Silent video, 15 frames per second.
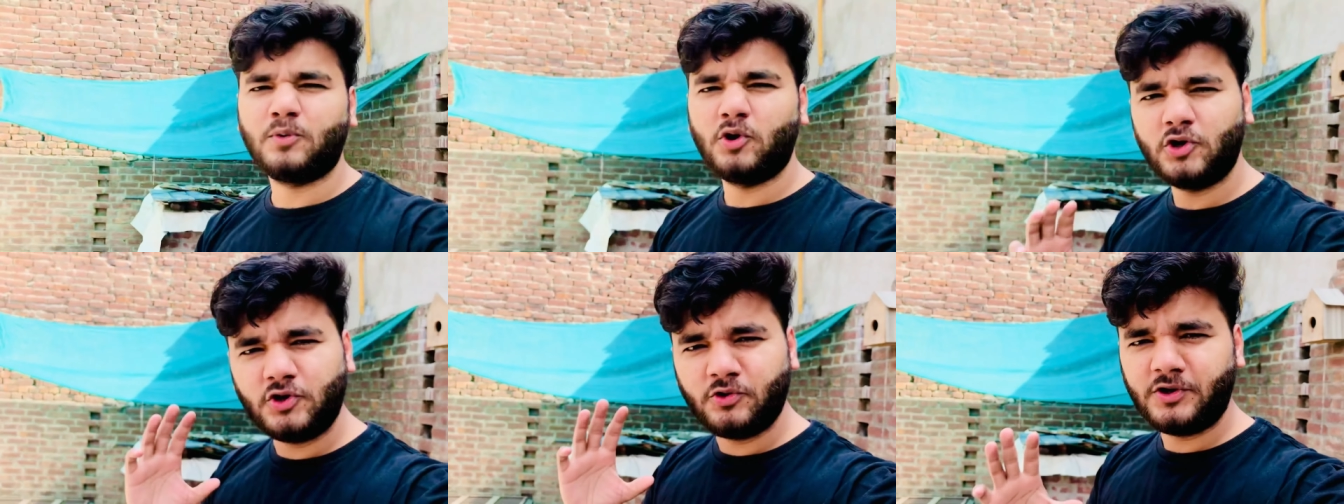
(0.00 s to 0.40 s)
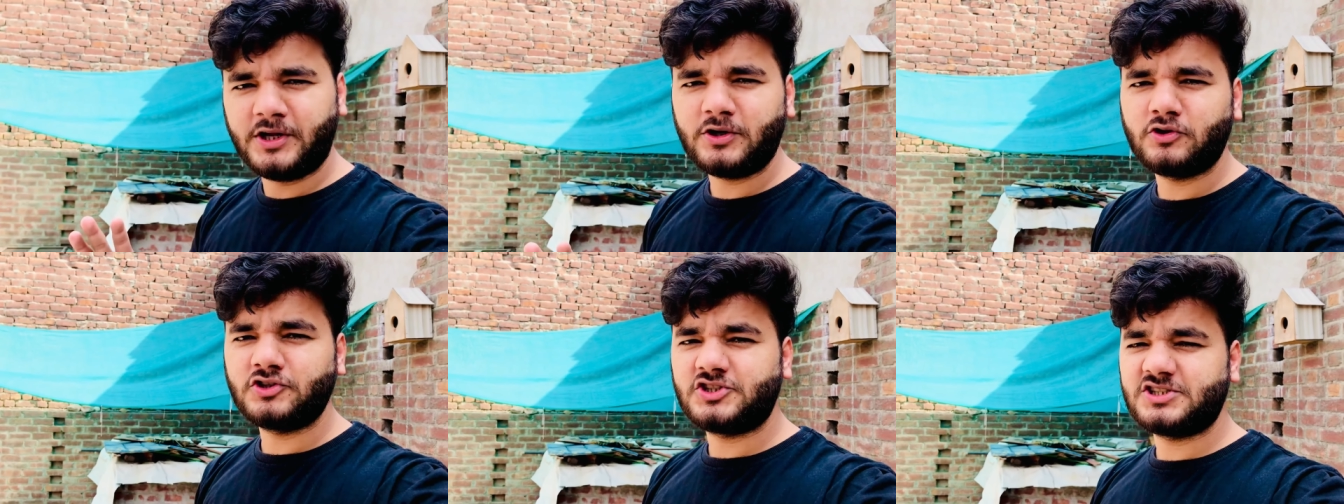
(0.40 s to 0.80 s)
बहुत ढूंढने
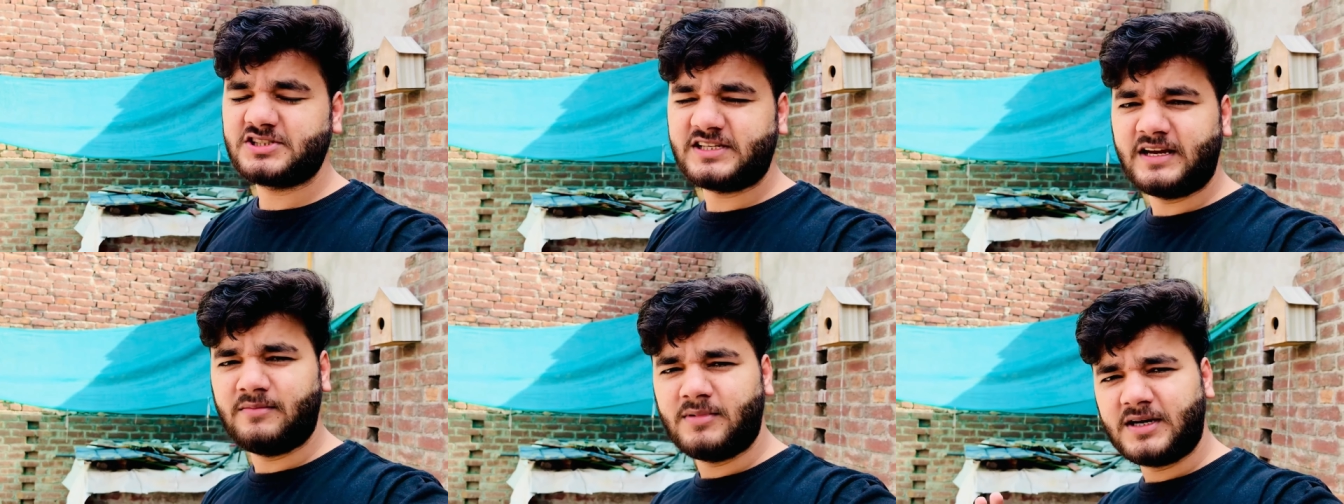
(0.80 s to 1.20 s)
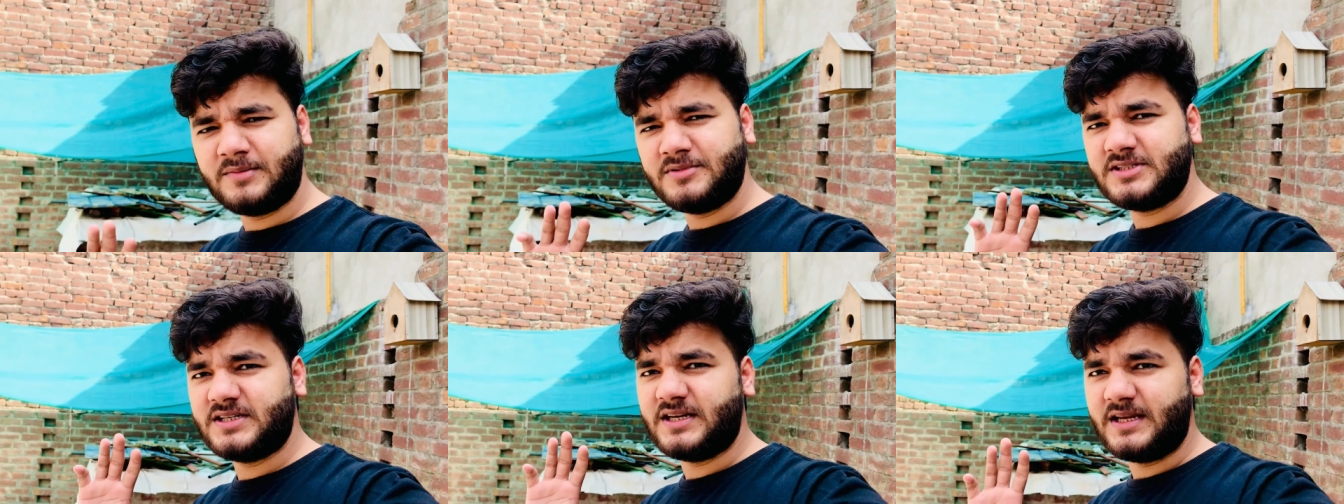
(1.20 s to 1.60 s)
की कोशिश किया मगर
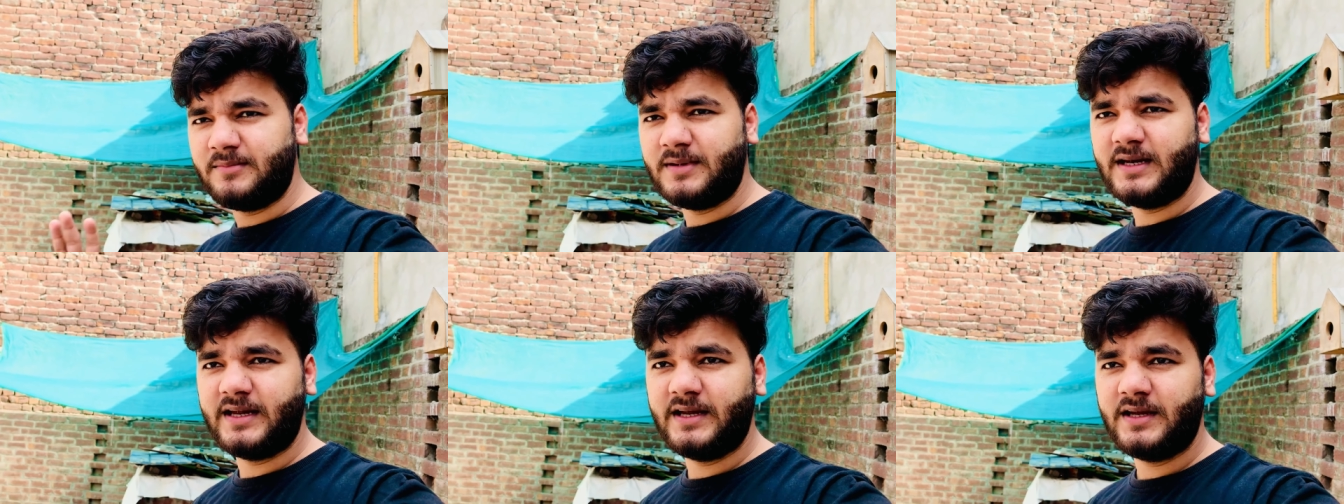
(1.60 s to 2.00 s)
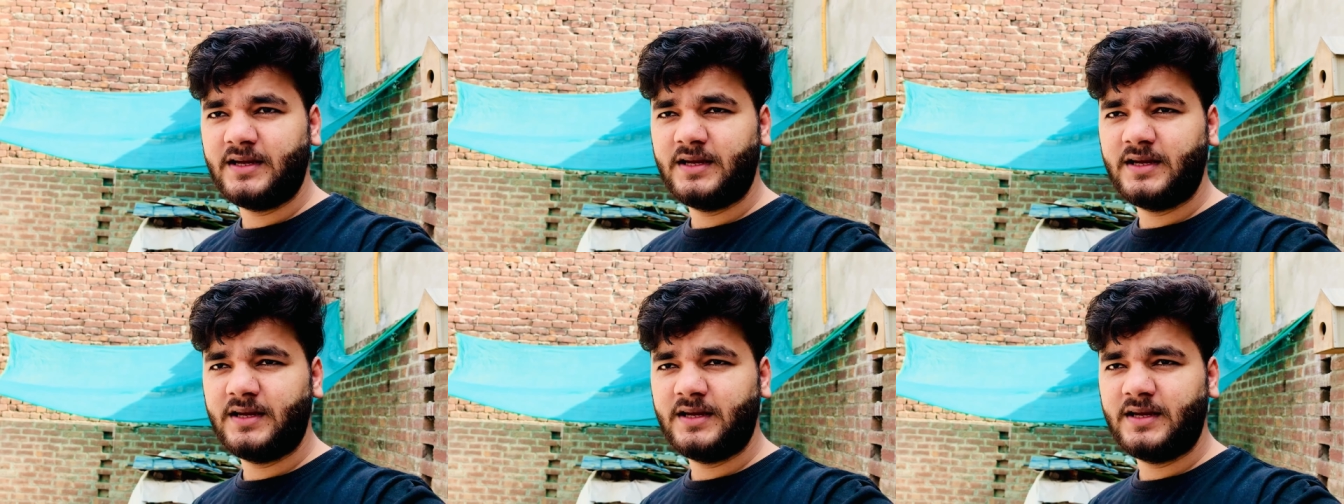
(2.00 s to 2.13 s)
मुझे नहीं मिले